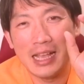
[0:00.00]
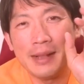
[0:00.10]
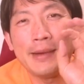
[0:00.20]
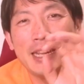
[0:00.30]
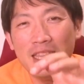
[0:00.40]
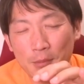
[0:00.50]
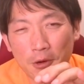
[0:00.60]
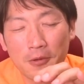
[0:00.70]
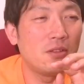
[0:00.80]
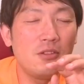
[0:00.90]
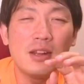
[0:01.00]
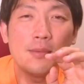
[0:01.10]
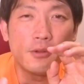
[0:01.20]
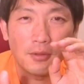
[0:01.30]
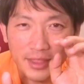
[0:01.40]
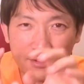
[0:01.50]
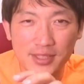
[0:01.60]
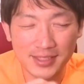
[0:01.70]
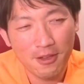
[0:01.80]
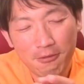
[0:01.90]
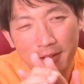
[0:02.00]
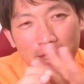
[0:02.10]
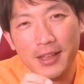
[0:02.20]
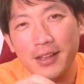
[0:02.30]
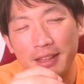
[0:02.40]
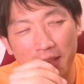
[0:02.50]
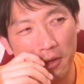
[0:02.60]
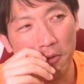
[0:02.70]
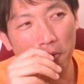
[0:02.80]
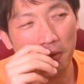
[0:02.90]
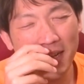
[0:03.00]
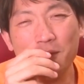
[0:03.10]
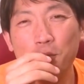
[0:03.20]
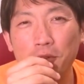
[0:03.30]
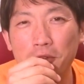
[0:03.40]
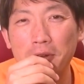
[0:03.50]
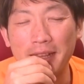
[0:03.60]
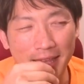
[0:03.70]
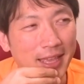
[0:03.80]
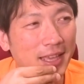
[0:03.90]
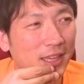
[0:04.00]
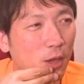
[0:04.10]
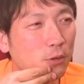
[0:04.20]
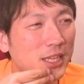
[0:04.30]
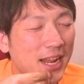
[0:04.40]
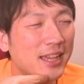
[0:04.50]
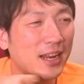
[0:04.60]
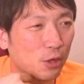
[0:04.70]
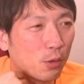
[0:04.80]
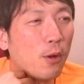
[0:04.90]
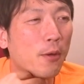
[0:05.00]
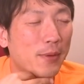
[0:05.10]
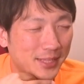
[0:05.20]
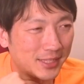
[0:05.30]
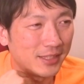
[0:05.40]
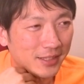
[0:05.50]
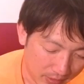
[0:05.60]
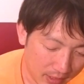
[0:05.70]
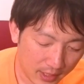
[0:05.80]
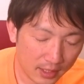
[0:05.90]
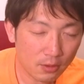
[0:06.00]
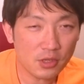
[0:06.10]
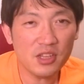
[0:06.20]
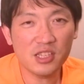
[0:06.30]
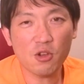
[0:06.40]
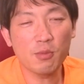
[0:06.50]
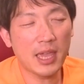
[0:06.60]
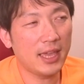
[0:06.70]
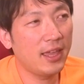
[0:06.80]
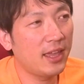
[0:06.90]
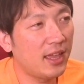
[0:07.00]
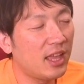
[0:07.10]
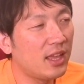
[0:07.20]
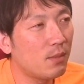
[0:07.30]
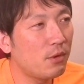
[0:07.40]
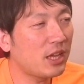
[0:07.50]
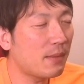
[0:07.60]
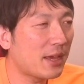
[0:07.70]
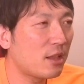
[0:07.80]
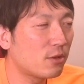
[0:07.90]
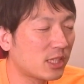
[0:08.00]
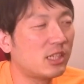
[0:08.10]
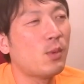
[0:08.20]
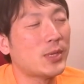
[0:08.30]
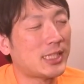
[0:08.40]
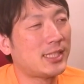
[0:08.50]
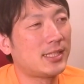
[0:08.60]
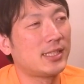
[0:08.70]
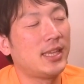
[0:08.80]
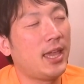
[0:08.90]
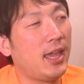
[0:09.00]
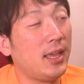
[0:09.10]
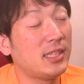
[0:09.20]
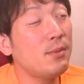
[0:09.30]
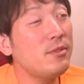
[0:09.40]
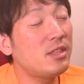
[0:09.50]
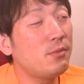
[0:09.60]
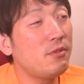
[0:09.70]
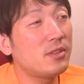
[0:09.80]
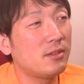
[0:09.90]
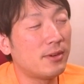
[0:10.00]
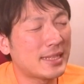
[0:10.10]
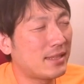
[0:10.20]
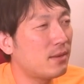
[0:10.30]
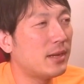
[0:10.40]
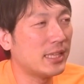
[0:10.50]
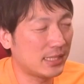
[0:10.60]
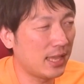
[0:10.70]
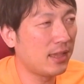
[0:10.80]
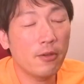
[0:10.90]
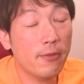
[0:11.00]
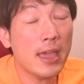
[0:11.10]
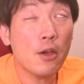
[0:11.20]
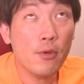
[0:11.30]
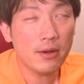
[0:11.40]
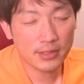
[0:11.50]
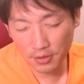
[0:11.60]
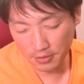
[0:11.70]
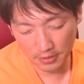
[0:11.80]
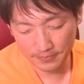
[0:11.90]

あまりにも、ニューラブのデウスはね、なんかね、こう家族のようなね、曲じゃないかなと思います。11曲目、もう一回バラード突っ込みます。セブンスブルースのラストナンバーですね。フェアウェルソング。